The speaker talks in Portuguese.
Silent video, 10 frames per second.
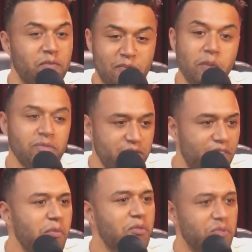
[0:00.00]
Vamos se,
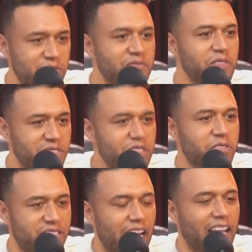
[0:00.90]
vamos, vamos se é
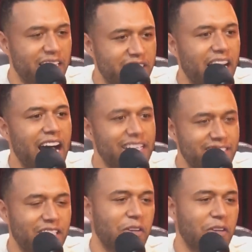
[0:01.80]
gostar coisa, lá em você casa. Não, você não pode tal.